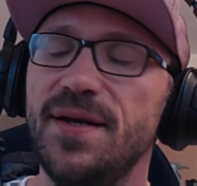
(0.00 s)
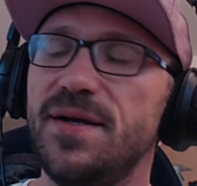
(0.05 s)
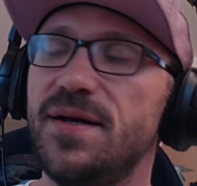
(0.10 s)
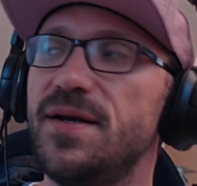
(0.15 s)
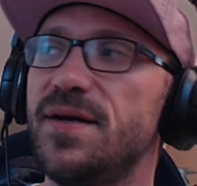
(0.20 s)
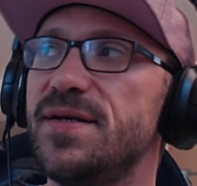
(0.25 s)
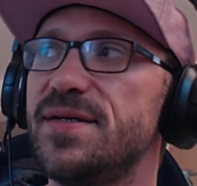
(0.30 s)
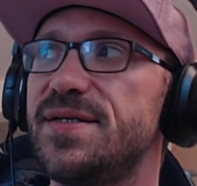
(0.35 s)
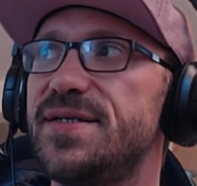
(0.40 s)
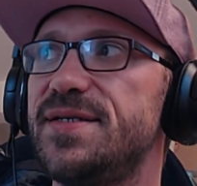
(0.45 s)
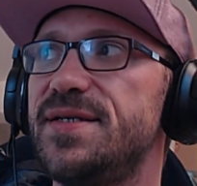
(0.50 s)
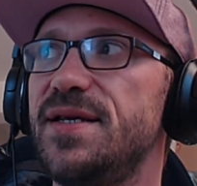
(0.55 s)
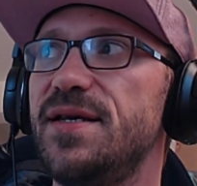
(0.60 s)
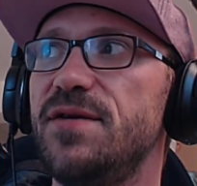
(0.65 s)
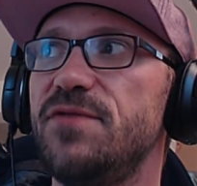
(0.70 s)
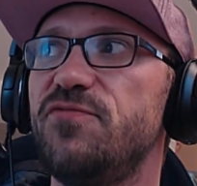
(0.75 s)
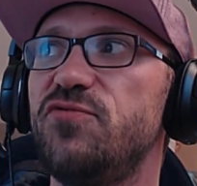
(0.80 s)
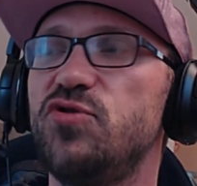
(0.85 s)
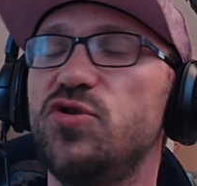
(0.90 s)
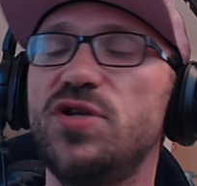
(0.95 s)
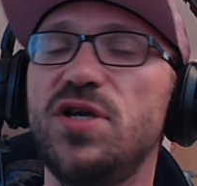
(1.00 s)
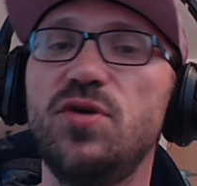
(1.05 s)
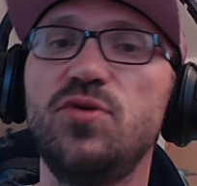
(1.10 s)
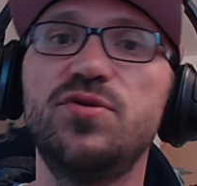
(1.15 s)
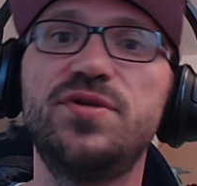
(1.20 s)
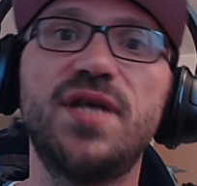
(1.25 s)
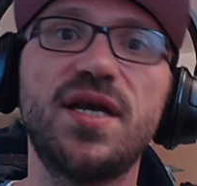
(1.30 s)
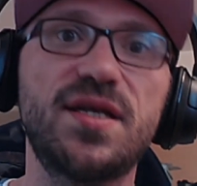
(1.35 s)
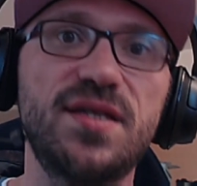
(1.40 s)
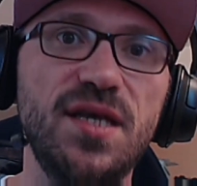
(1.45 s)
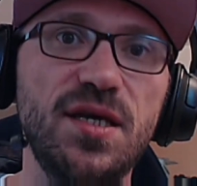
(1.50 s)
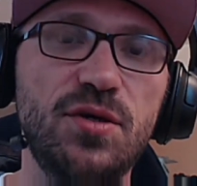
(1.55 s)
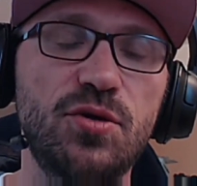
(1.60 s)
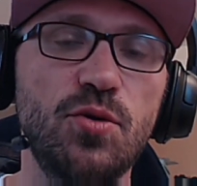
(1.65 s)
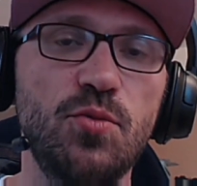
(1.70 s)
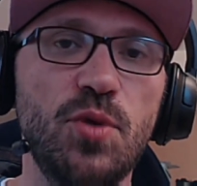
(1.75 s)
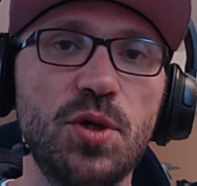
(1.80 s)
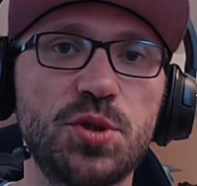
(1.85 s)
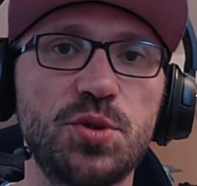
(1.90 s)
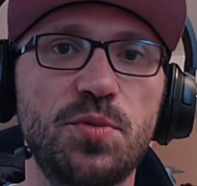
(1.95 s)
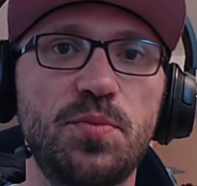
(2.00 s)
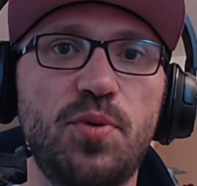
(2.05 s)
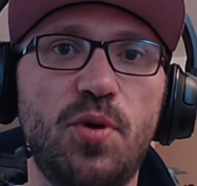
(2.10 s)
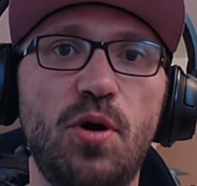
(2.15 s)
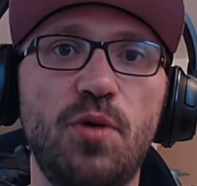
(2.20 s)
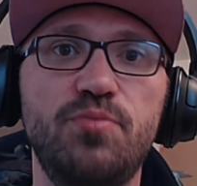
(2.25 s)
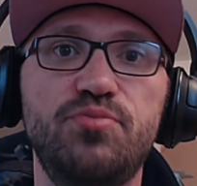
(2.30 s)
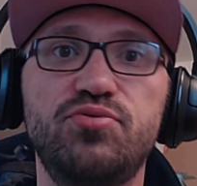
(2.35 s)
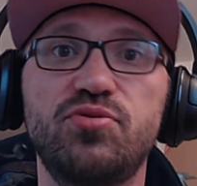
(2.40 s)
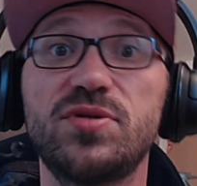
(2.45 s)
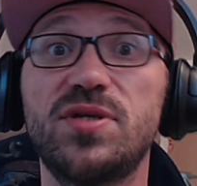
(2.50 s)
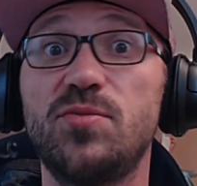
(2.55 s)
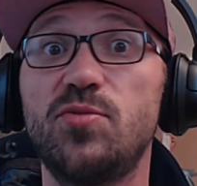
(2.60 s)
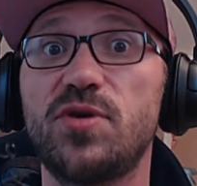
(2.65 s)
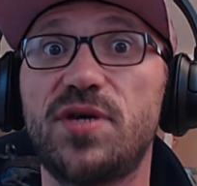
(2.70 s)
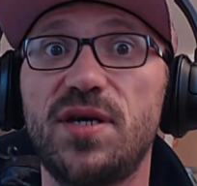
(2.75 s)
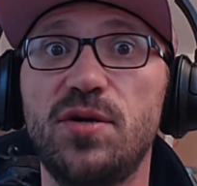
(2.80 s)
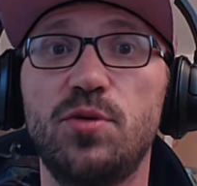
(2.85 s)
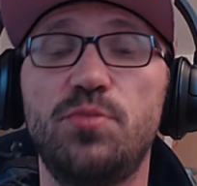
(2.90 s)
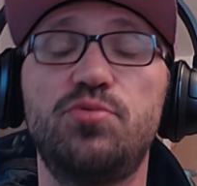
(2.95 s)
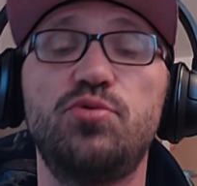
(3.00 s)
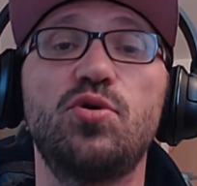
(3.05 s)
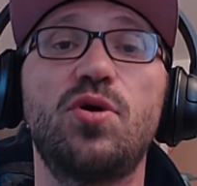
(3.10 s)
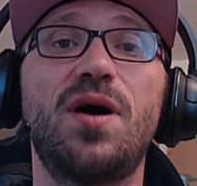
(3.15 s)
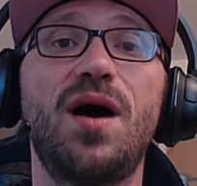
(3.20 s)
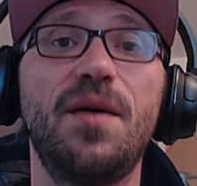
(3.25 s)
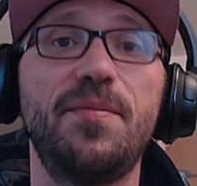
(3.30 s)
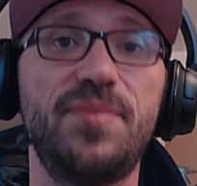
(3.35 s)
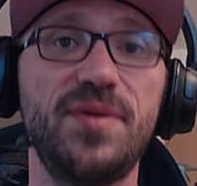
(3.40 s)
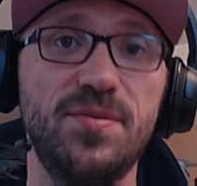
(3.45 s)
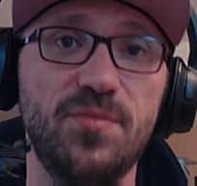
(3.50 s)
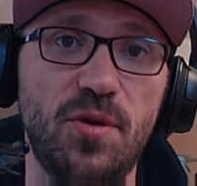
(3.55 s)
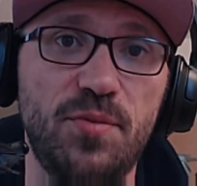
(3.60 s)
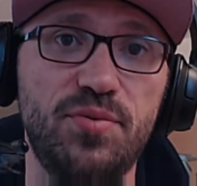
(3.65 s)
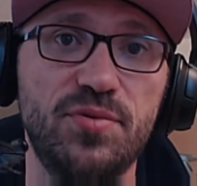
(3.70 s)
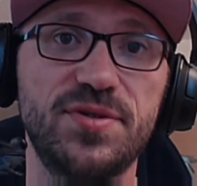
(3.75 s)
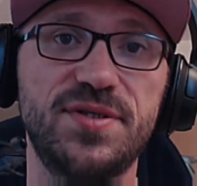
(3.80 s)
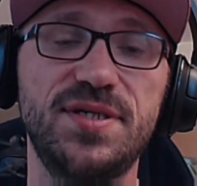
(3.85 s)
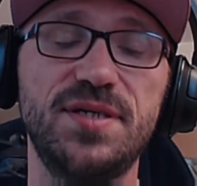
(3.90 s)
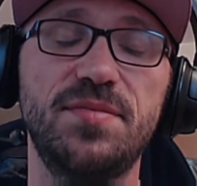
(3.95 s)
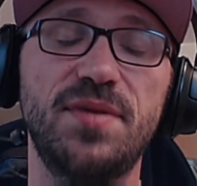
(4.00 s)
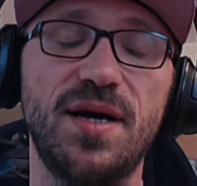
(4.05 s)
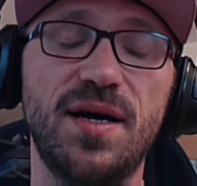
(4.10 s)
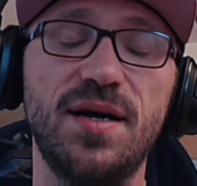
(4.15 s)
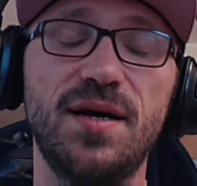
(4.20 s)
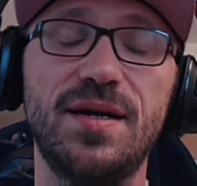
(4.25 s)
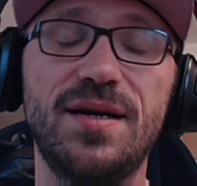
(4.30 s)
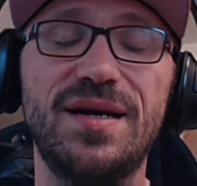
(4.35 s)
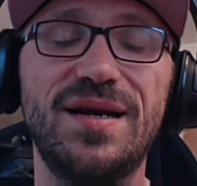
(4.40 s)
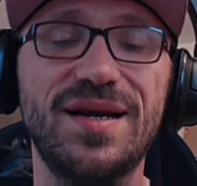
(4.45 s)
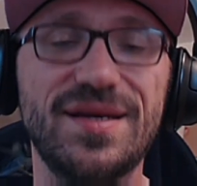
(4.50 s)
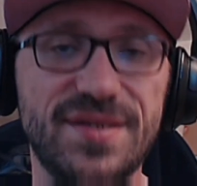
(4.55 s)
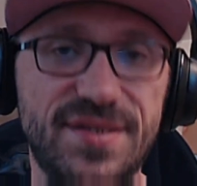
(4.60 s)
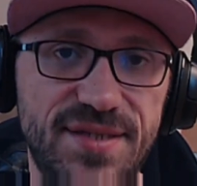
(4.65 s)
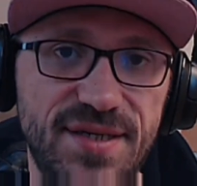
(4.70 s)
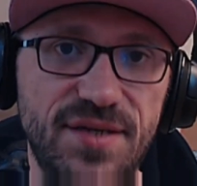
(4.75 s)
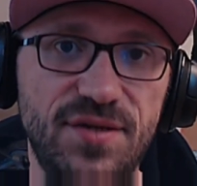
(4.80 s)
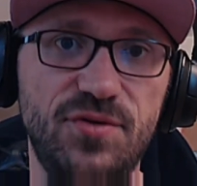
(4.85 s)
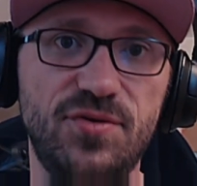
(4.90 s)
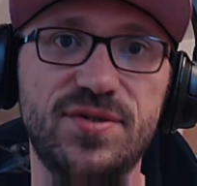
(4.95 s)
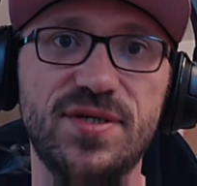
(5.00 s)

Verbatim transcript: Euh, c'est vous donner une technique que moi je prends pour débloquer le plus rapidement possible hein, l'insigne, tout